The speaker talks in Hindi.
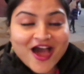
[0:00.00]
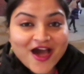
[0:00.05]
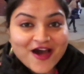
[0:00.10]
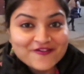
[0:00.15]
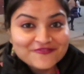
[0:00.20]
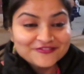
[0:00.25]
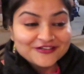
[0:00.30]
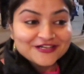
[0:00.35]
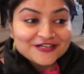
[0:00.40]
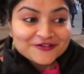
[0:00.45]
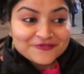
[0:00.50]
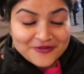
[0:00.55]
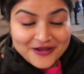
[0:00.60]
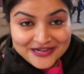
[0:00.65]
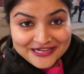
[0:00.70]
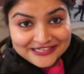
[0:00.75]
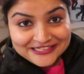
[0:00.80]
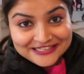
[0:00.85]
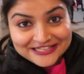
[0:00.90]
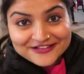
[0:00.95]
आफ्टर
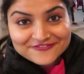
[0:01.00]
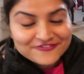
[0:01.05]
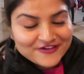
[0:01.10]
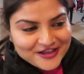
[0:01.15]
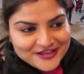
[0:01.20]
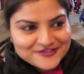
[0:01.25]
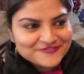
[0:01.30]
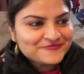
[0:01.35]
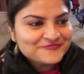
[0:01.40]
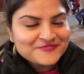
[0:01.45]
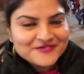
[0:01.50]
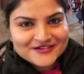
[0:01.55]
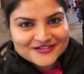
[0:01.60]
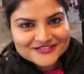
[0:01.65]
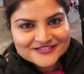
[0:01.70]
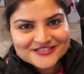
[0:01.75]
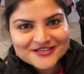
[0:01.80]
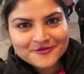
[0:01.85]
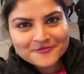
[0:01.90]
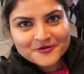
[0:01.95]
25
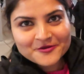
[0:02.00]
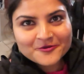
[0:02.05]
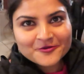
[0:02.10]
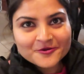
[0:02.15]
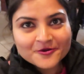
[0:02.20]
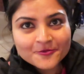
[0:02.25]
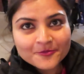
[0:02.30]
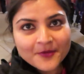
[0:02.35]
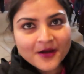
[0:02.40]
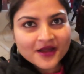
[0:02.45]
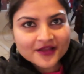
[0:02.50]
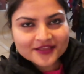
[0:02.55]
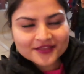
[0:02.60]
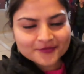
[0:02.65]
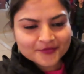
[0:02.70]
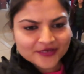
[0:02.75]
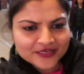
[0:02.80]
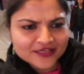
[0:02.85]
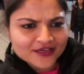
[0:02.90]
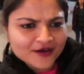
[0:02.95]
मिनट्स हम लोगों को
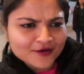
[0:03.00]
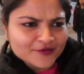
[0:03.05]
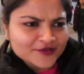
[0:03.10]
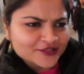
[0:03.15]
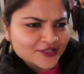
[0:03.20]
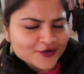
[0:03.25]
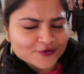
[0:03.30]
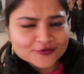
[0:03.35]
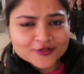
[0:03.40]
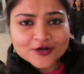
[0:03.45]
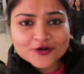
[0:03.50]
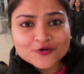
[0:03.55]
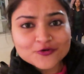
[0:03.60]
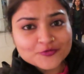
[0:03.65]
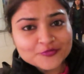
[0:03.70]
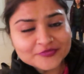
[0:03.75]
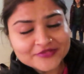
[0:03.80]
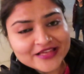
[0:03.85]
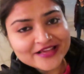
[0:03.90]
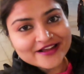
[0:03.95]
पार्किंग मिली हम इधर उधर
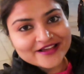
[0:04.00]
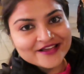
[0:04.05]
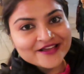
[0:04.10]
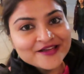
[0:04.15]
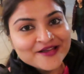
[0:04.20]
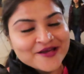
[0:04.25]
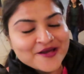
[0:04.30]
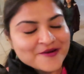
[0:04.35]
घूमते रहे